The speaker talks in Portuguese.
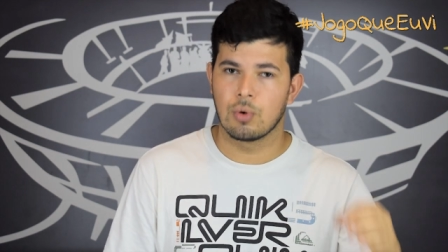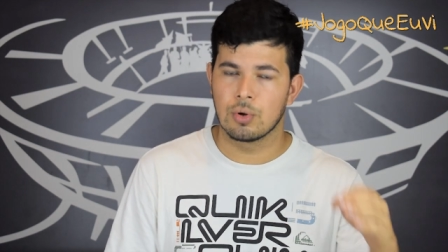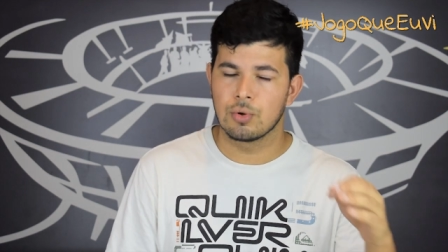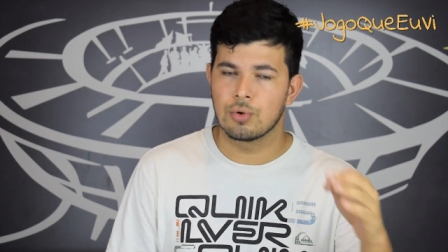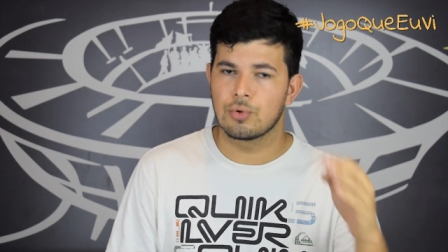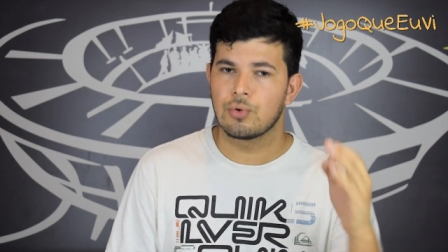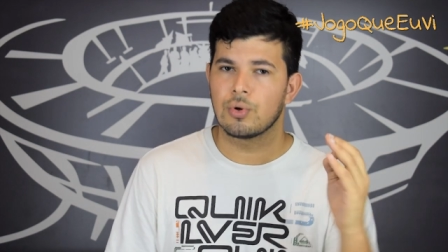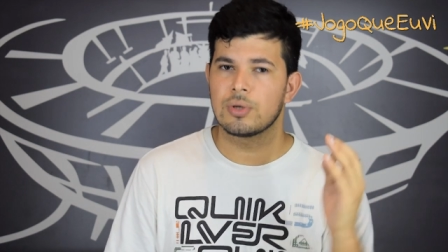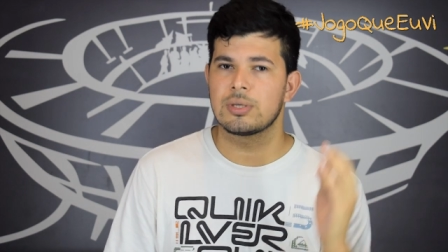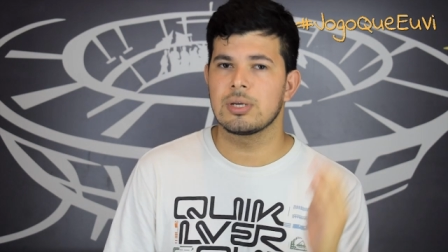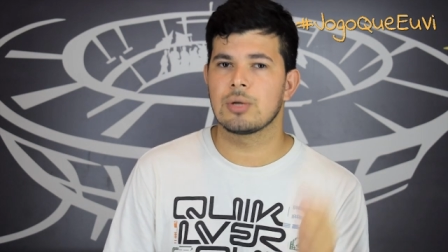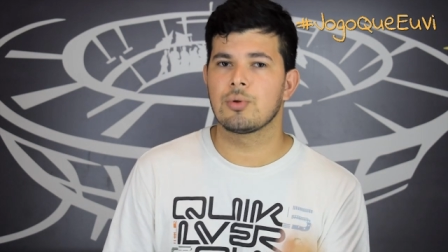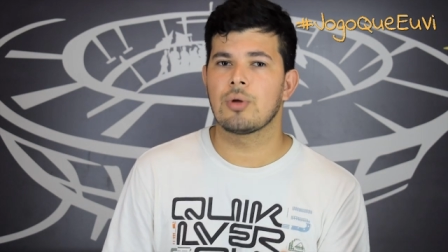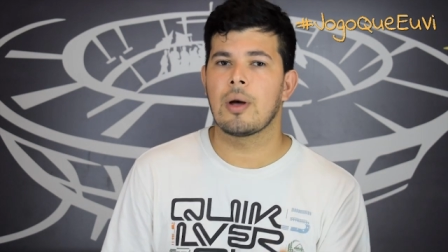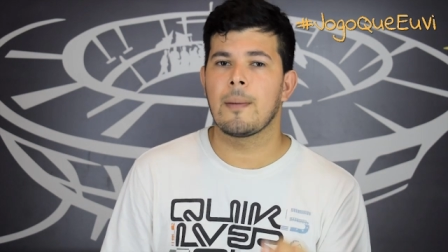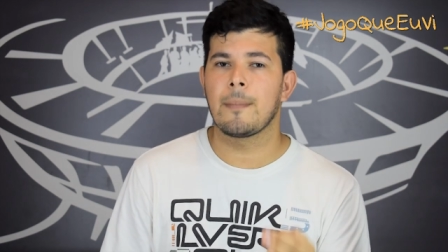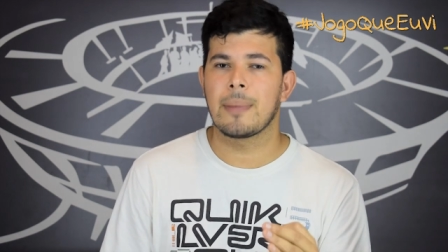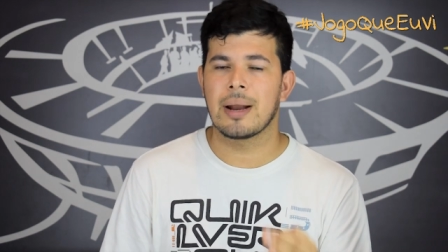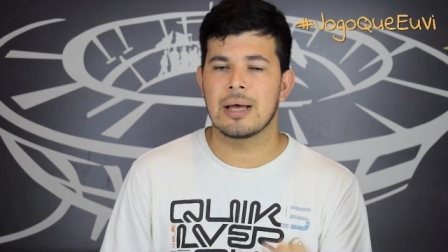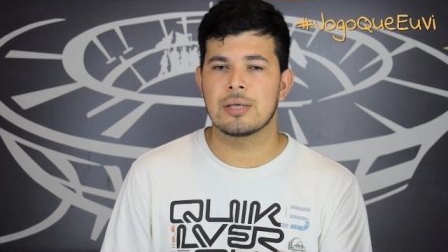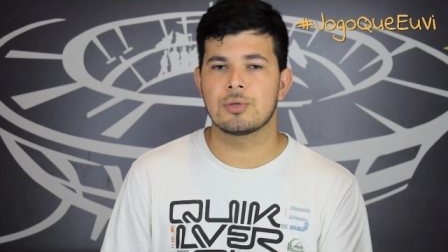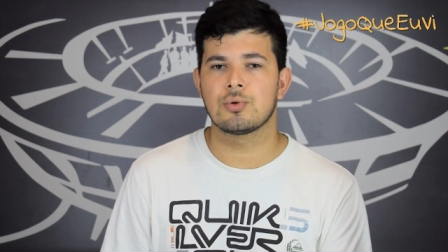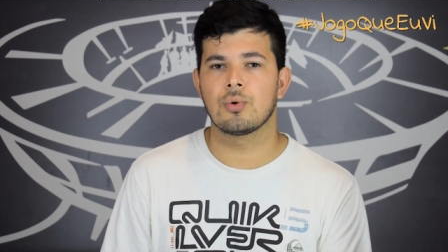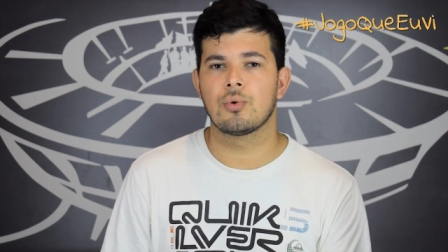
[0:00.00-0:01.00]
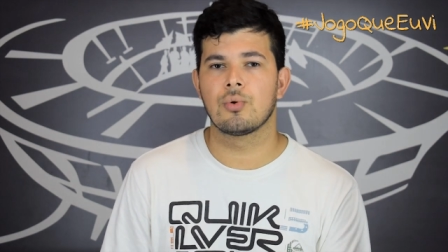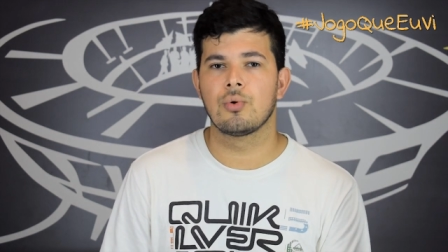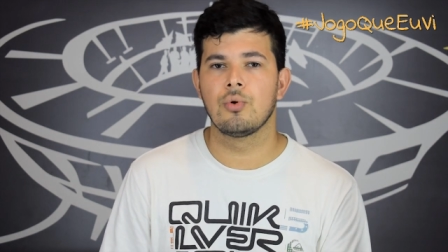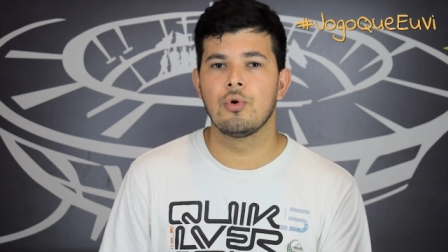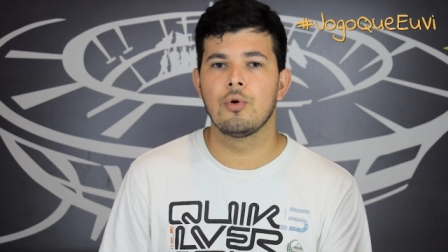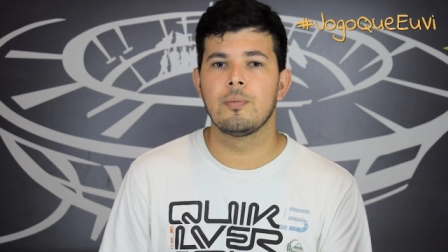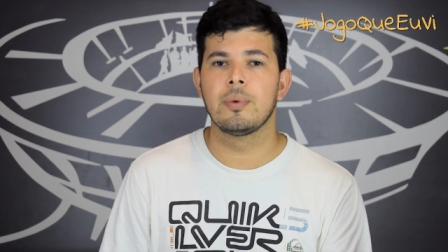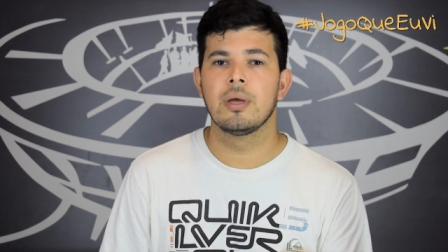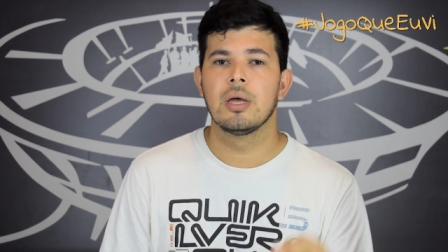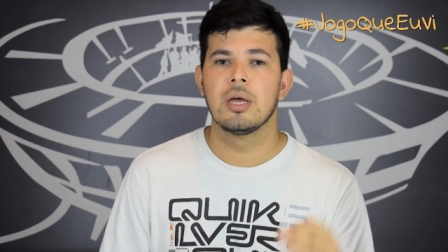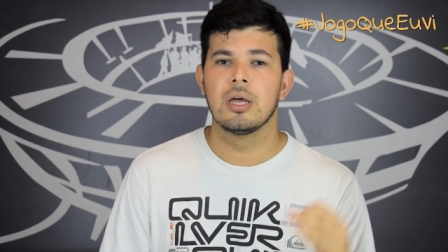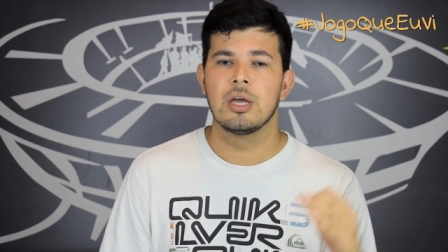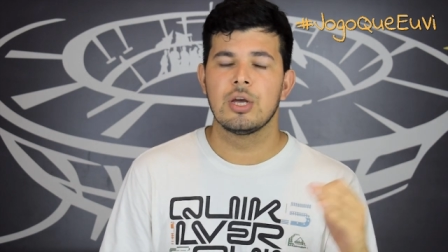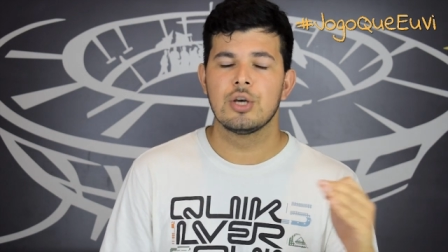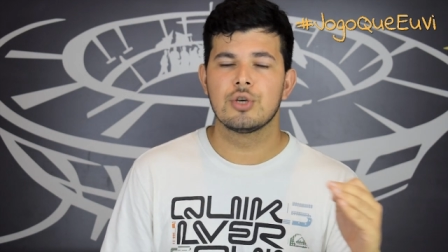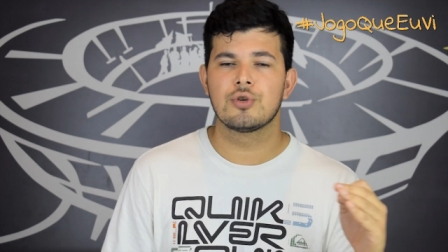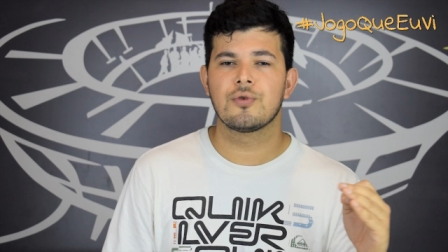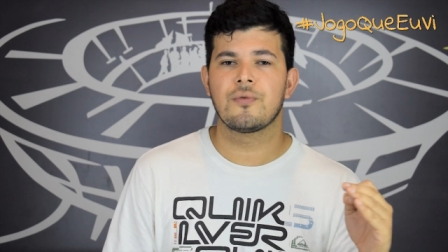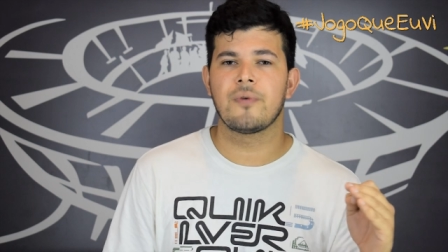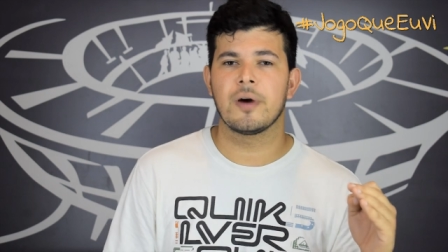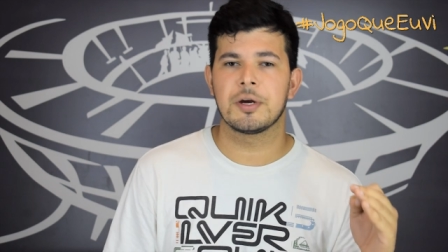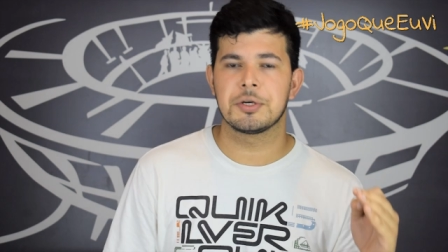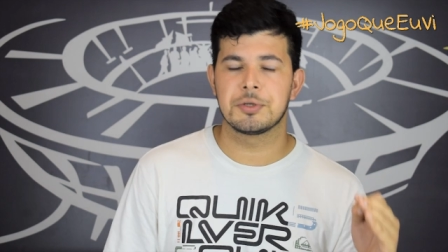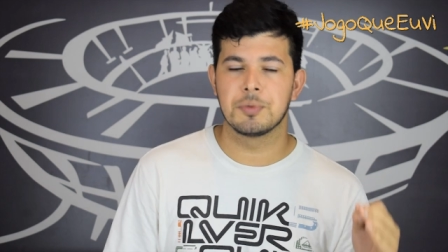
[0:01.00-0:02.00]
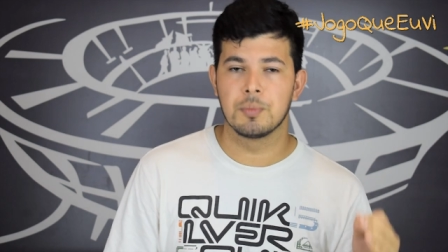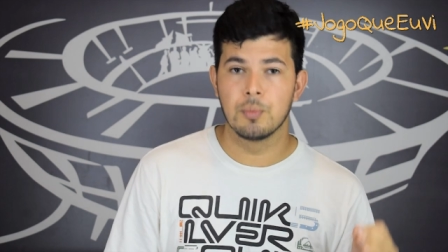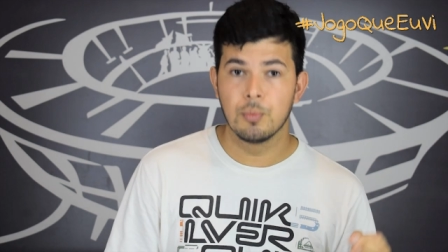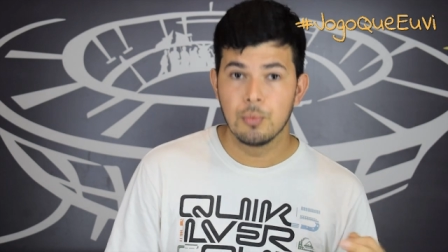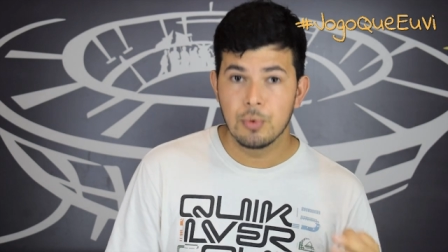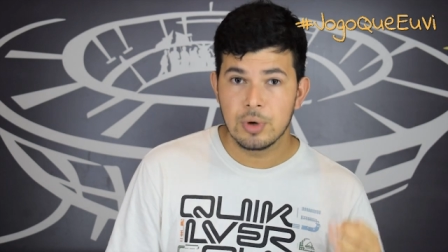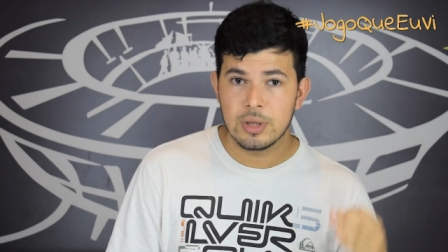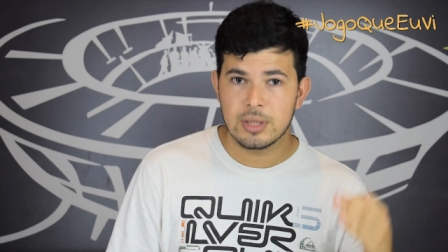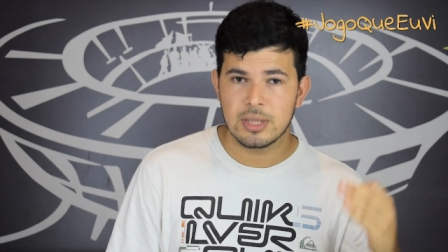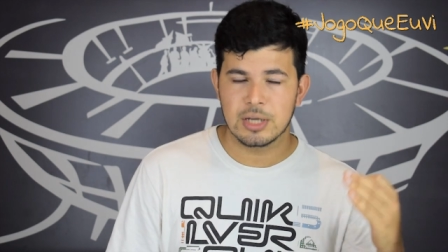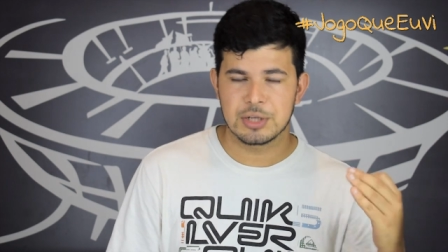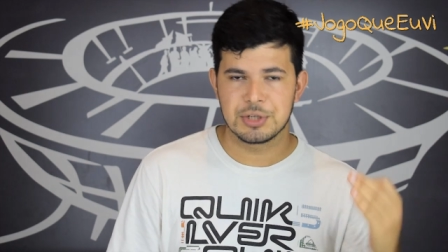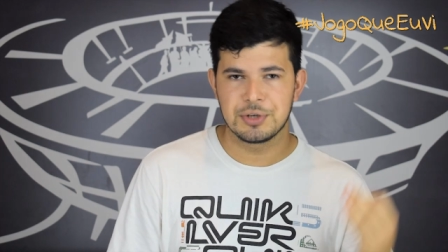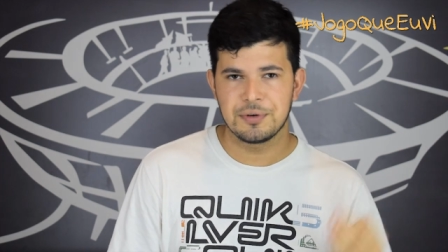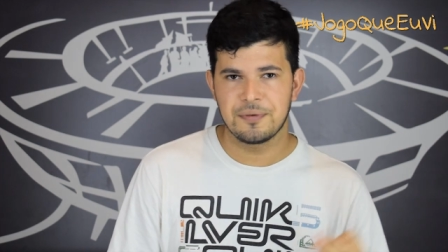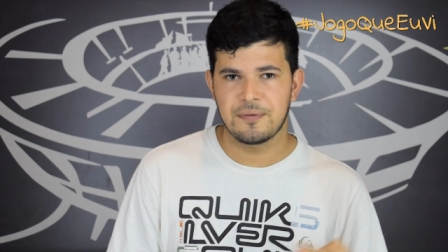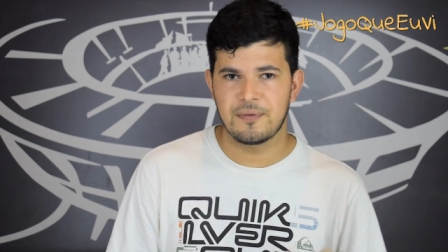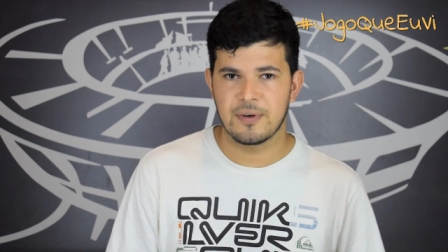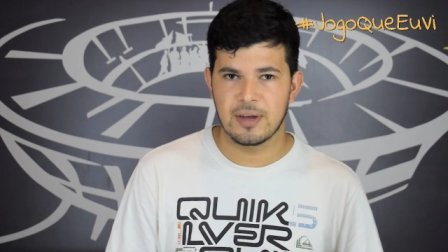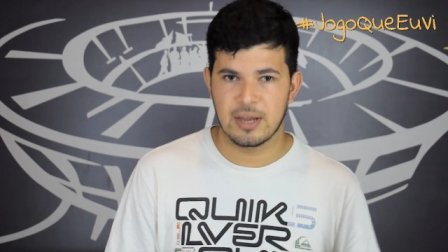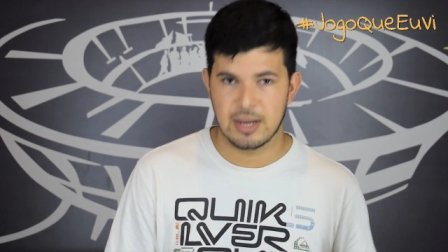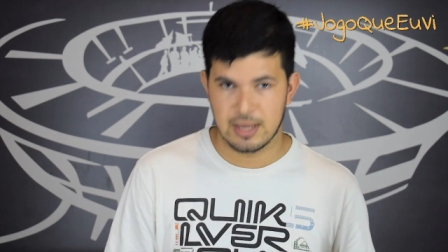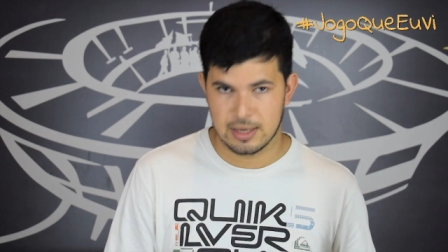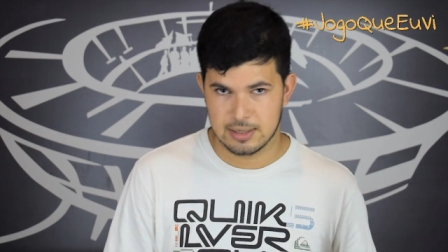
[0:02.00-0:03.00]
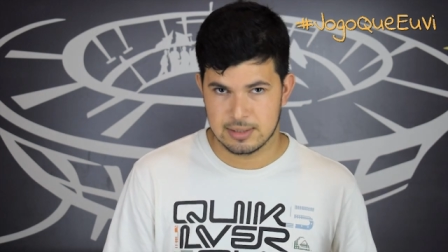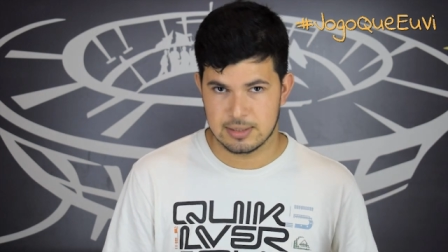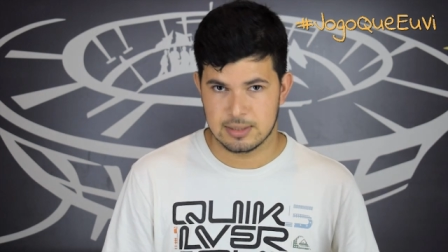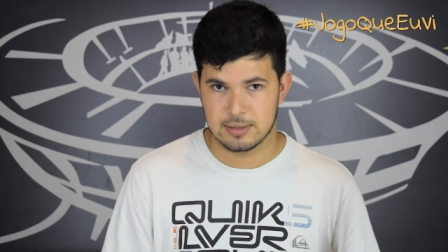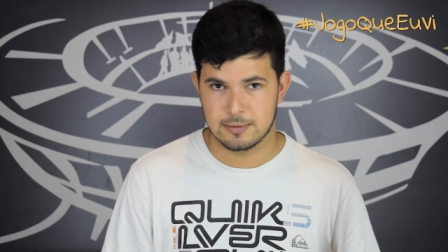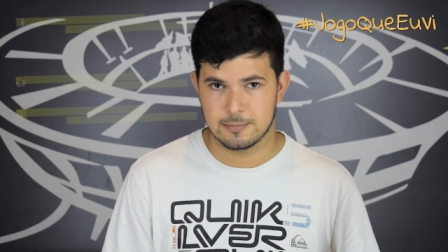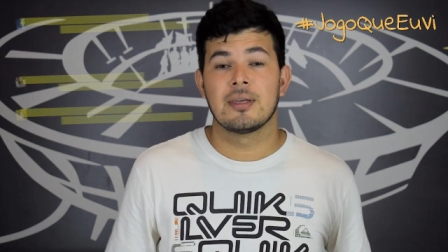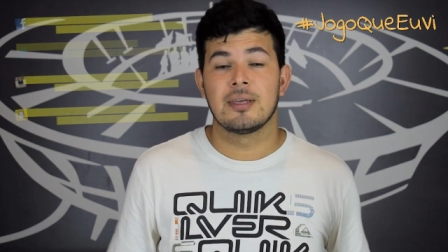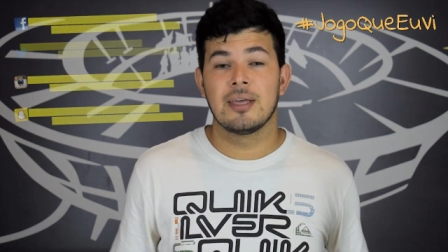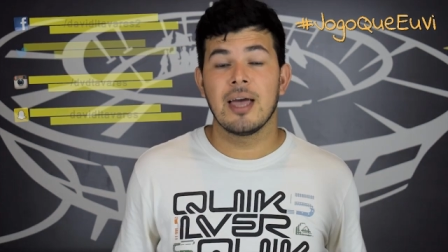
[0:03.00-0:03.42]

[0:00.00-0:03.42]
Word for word: Quando o torcedor abraça o clube, isso faz muita diferença.